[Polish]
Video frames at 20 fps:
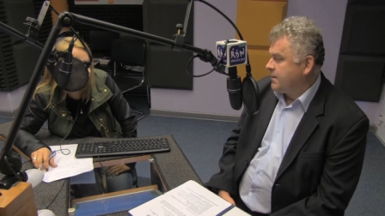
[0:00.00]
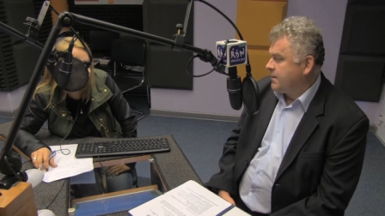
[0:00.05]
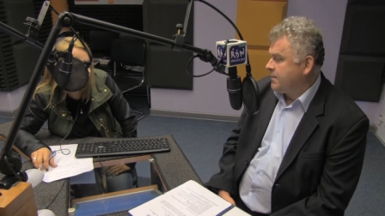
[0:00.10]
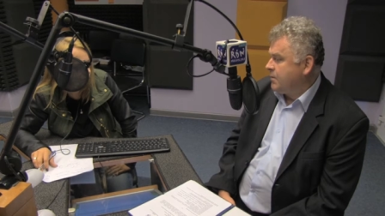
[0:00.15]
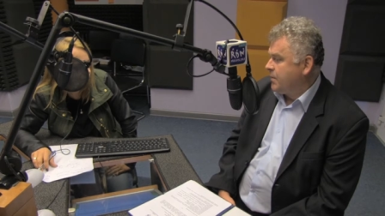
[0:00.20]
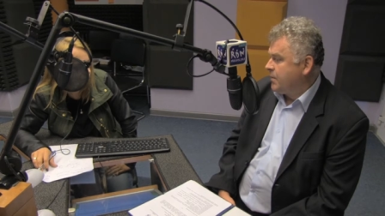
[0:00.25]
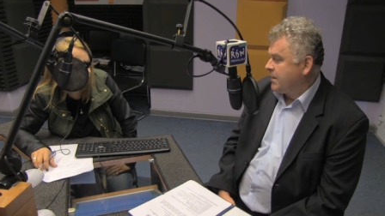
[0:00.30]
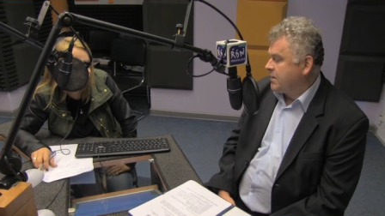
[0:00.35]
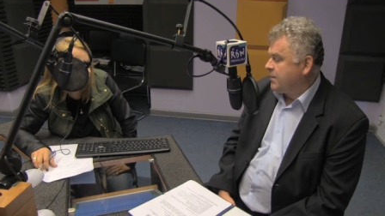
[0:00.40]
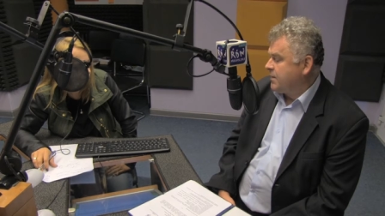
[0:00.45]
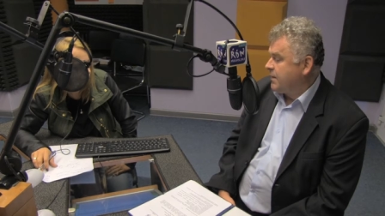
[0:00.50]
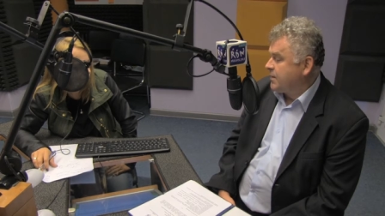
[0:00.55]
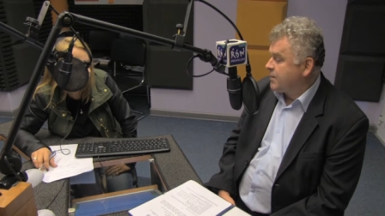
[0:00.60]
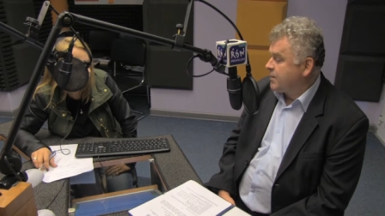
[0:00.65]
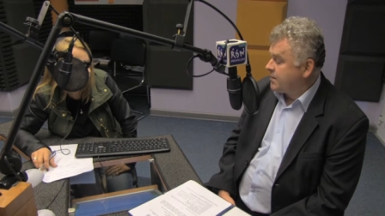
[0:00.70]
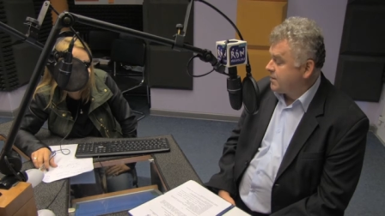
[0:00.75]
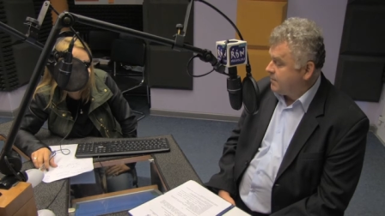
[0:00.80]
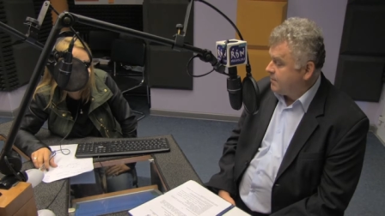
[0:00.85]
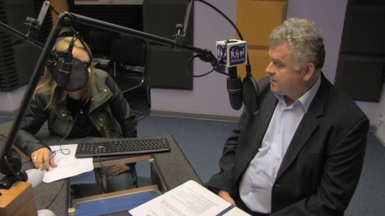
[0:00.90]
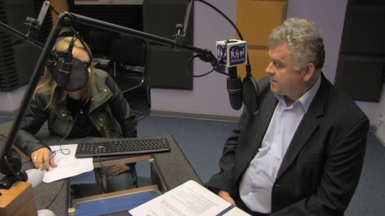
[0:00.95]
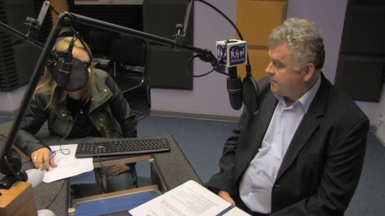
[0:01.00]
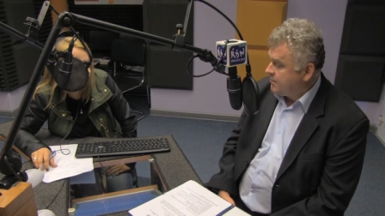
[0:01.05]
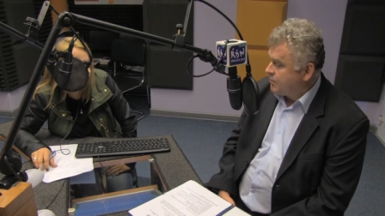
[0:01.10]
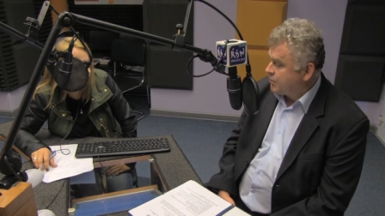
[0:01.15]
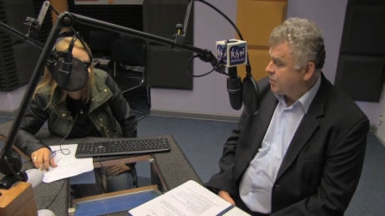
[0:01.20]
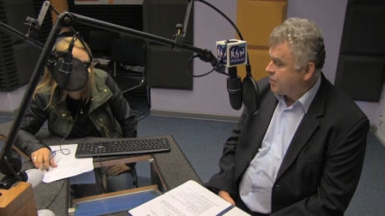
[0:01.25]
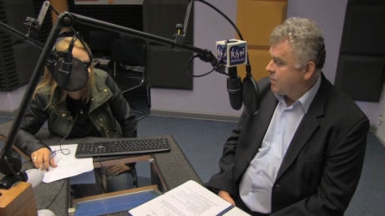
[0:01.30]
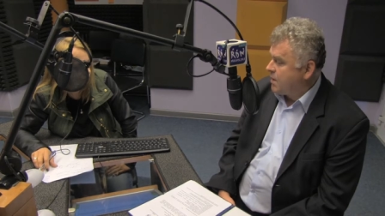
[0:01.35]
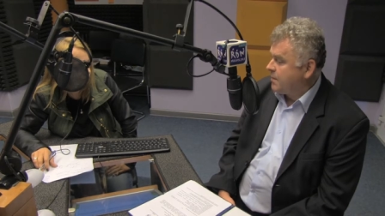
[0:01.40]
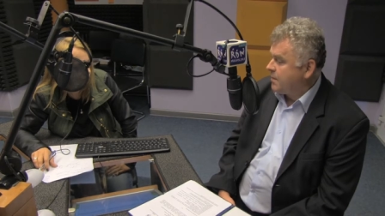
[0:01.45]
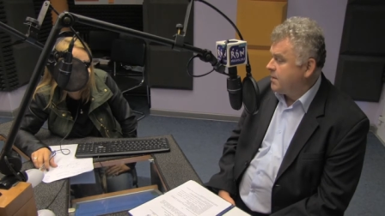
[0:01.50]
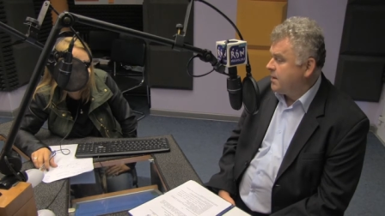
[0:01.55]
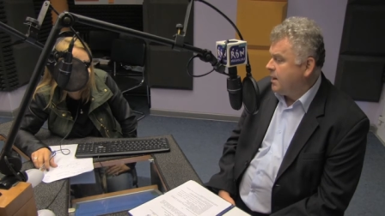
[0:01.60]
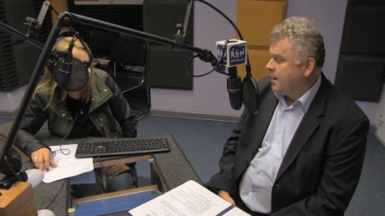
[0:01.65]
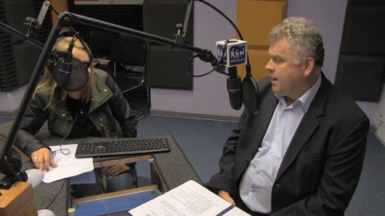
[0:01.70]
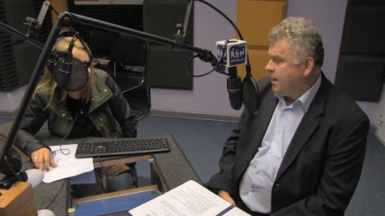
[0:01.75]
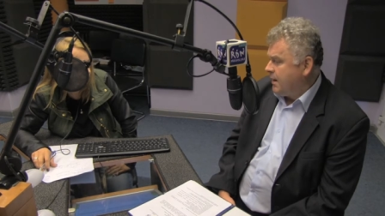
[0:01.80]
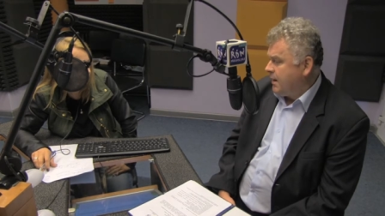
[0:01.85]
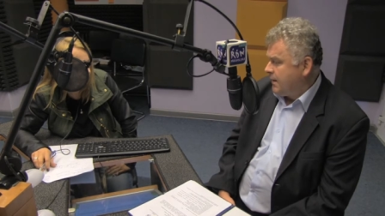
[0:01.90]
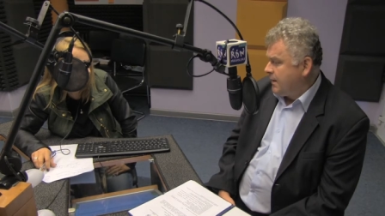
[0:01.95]
współpracować z niemieckimi szkołami
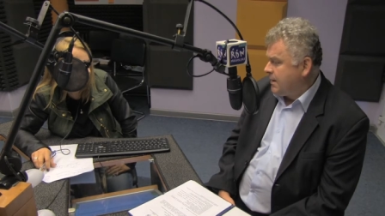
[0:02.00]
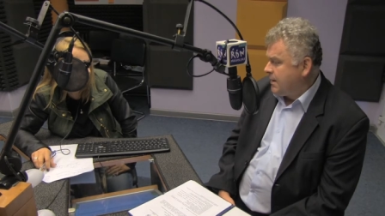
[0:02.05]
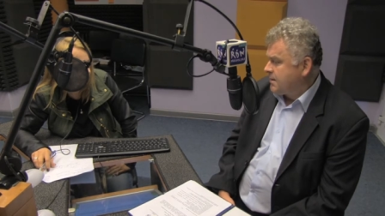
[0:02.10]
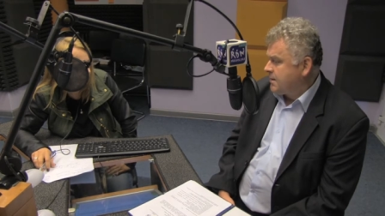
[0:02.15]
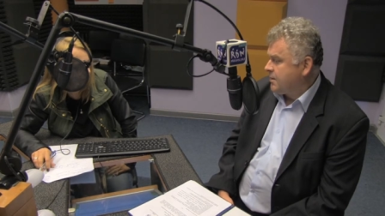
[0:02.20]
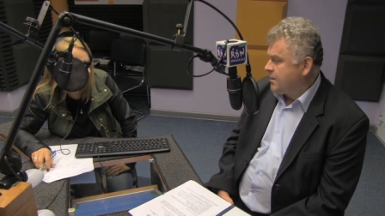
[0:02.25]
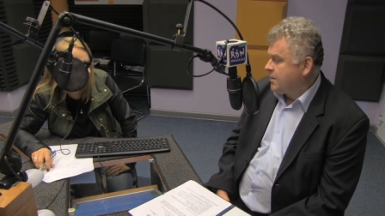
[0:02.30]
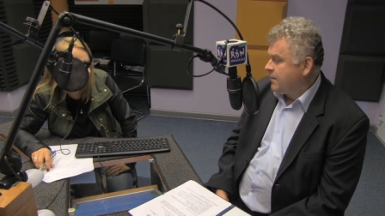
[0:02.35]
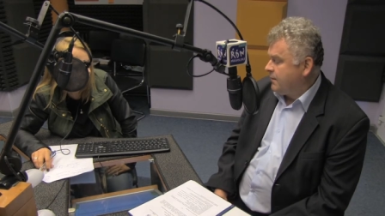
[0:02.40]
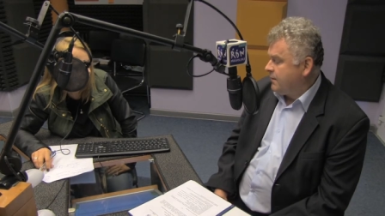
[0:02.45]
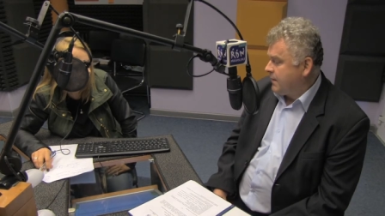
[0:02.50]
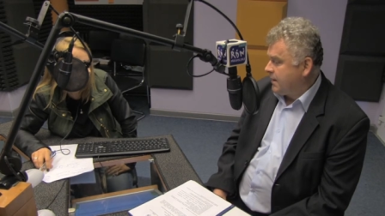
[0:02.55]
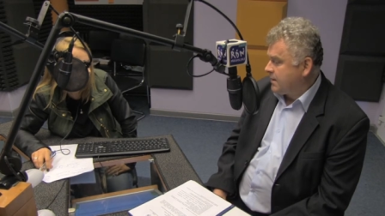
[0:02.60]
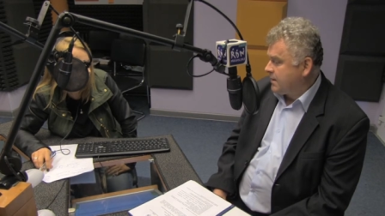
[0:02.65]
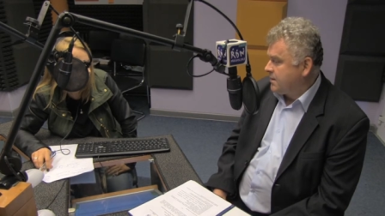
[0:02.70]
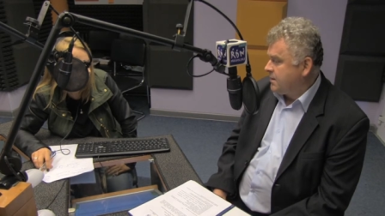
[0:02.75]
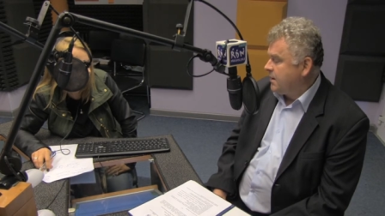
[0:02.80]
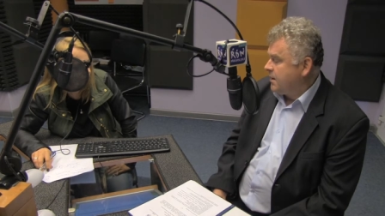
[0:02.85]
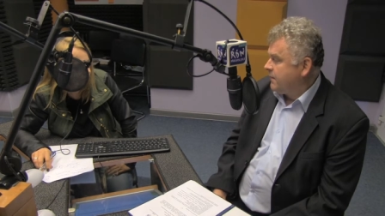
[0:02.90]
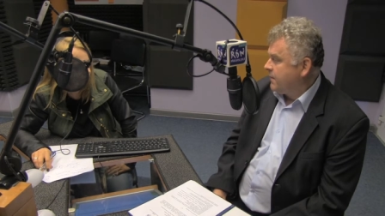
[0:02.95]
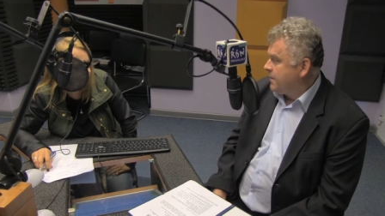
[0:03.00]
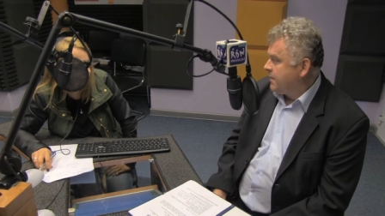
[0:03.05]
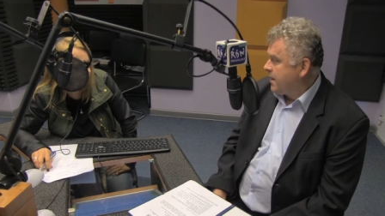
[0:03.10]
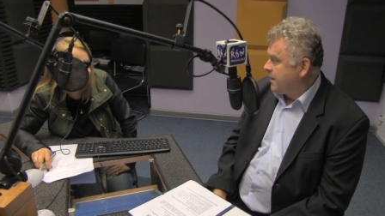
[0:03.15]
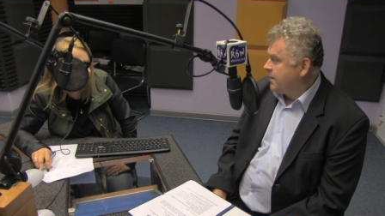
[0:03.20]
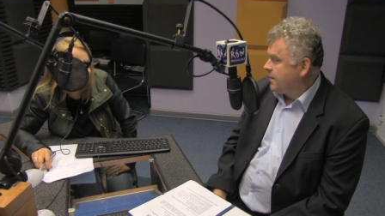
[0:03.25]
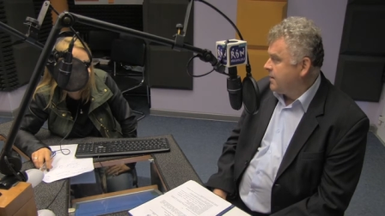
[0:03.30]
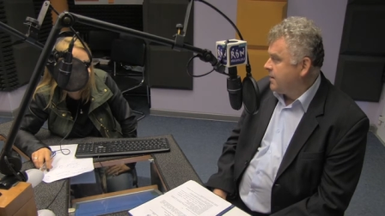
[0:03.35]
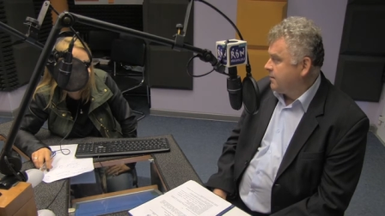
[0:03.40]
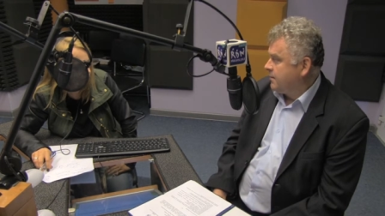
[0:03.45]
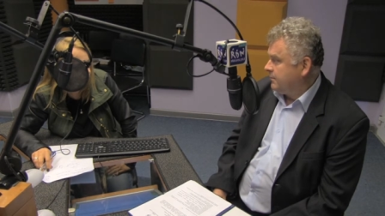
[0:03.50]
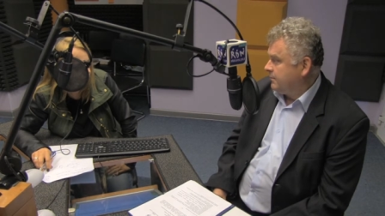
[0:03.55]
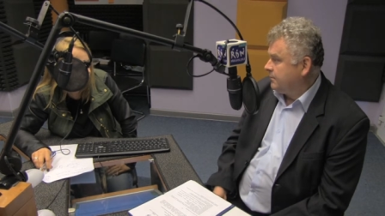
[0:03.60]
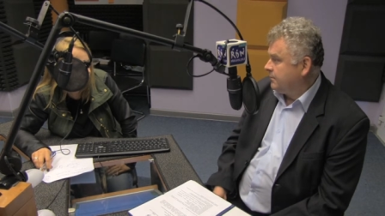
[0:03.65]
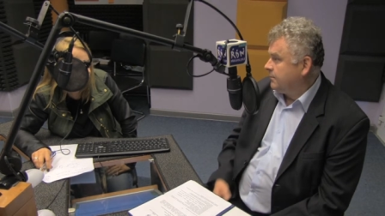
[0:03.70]
na zasadzie wakacyjnej wymiany.